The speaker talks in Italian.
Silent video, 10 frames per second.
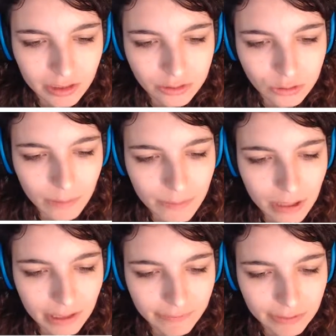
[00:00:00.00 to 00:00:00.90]
Non abbiamo
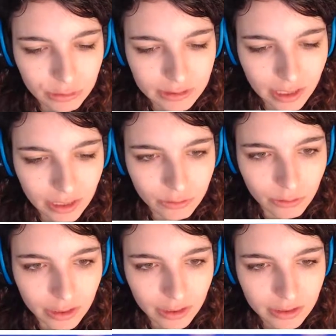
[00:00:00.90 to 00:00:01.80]
neanche fatto hittare la
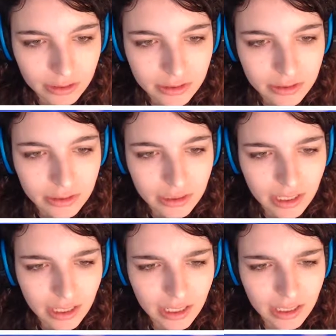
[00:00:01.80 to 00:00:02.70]
torre.
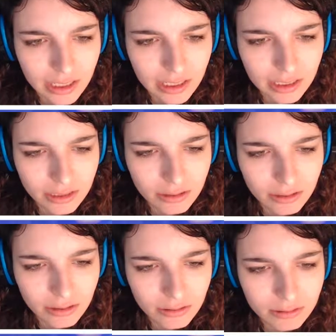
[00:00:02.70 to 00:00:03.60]
Ah, no, no,
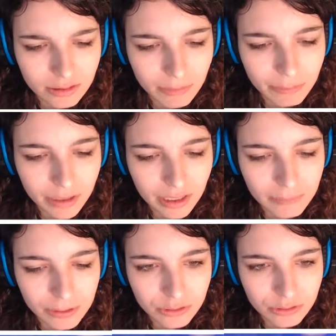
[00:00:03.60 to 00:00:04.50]
no. Che palle, ha
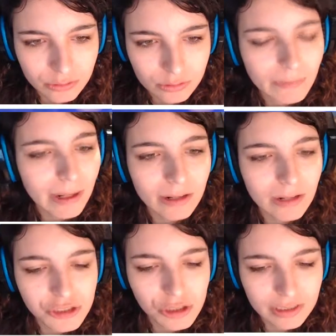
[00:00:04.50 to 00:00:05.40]
lasciato tutto. Vabbè,
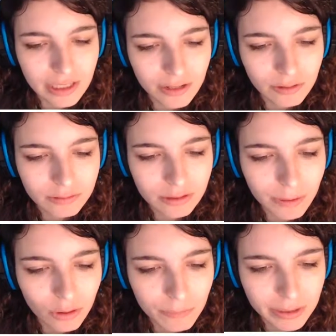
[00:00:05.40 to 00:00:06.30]
lascialo andare. Non, ti
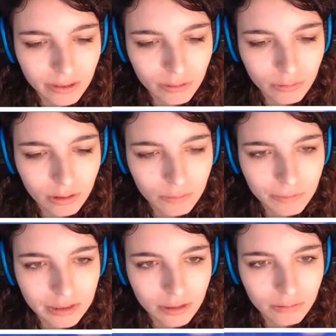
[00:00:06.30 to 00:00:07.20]
prego, non mettere nulla. Non
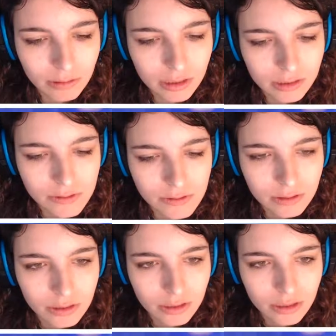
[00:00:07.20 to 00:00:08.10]
mettere nulla adesso.
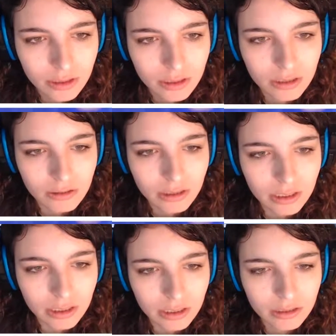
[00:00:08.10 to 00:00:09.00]

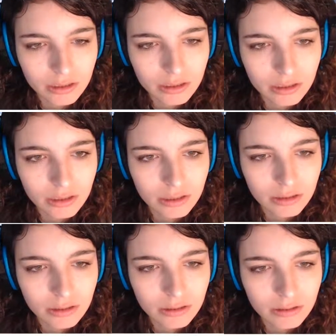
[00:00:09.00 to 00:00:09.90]
Ok.
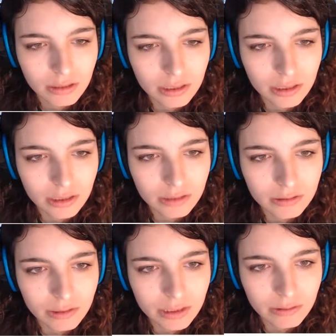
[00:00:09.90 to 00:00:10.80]
Ok,
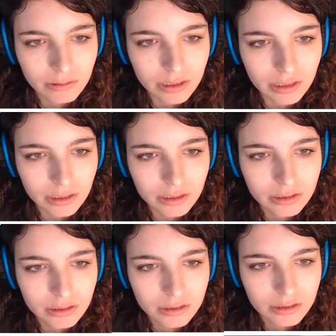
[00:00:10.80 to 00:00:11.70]
ok, ok.
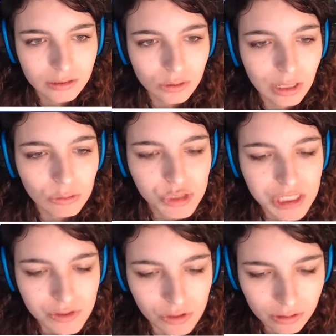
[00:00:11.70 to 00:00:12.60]
Non l'ha
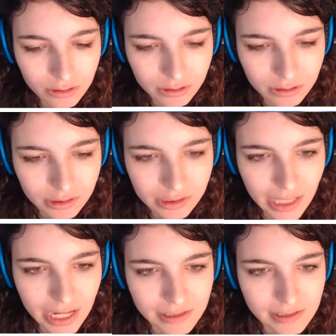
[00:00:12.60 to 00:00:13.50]
ucciso?
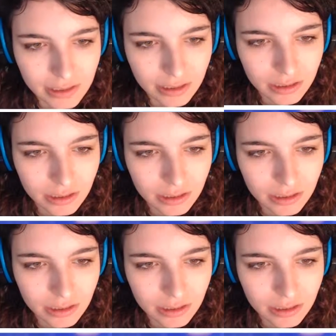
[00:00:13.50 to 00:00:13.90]
Scherzi.